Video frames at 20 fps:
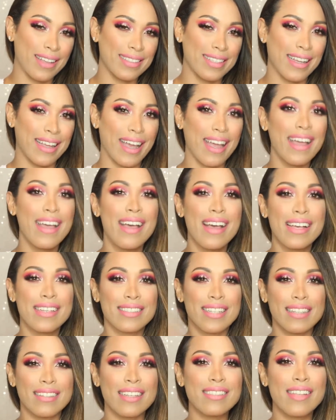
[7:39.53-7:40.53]
Así que
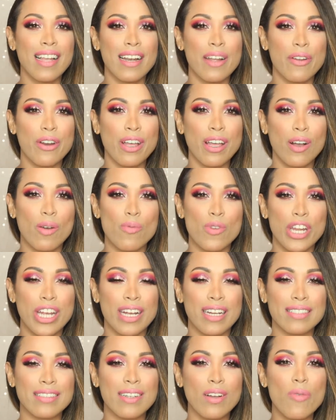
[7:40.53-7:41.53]
siéntanse libres de
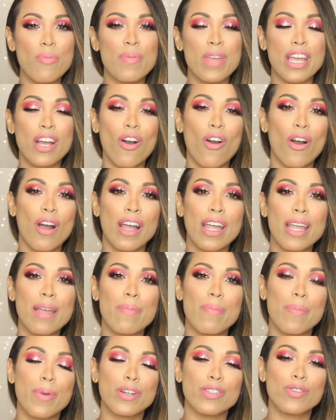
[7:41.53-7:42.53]
comunicarse conmigo
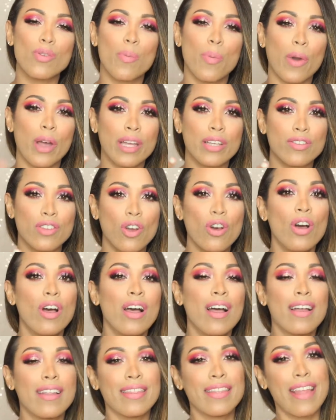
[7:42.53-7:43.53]
y por supuesto
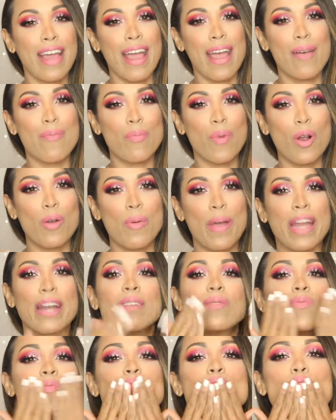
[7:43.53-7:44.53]
de volver.